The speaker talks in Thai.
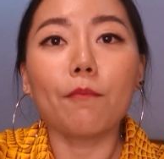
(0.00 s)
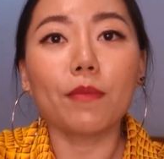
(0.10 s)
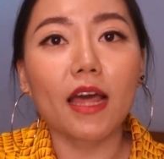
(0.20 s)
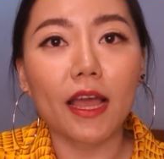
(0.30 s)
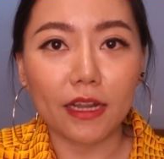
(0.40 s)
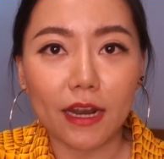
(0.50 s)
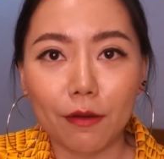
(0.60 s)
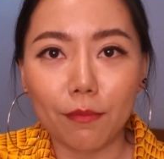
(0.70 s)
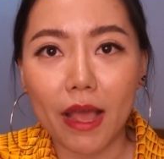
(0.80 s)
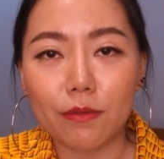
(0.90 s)
มาถ่ายกับ
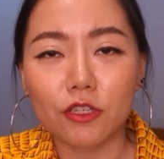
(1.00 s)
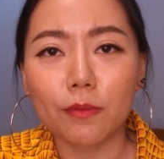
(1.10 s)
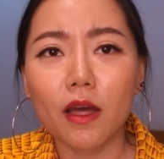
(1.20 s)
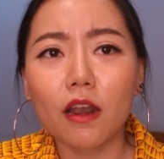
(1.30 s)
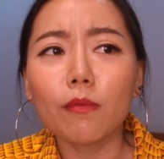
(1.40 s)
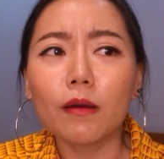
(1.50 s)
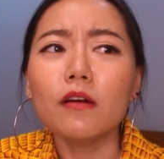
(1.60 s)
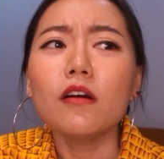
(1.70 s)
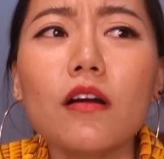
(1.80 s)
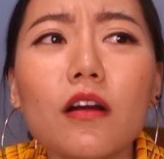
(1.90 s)
นางแบบใช่ป่ะเราแบบ
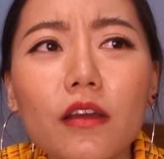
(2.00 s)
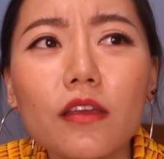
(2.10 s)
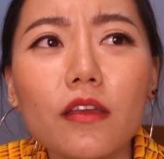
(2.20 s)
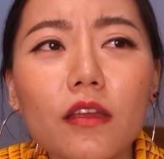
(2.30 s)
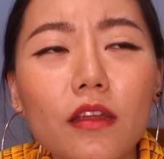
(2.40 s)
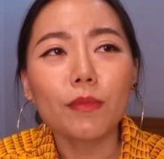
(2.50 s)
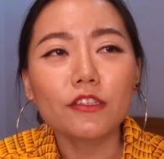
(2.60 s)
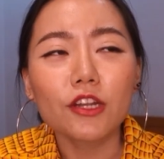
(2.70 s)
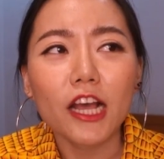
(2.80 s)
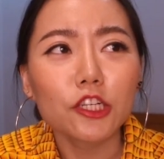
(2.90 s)
เฮ้ยมั
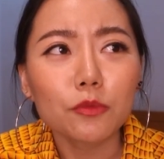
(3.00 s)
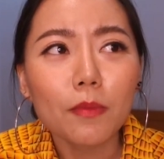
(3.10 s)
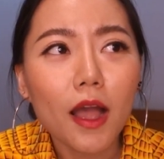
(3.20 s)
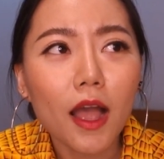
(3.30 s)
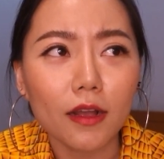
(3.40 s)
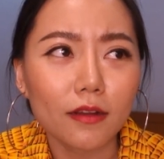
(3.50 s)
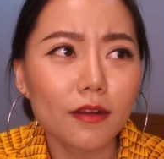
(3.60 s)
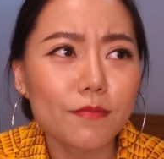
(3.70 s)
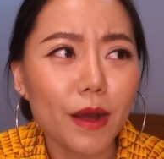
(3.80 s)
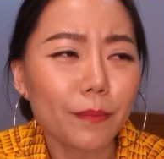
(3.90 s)
นทัชมาก
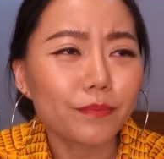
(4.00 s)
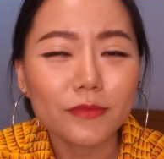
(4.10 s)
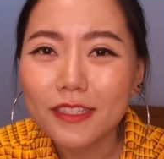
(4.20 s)
อะแบบ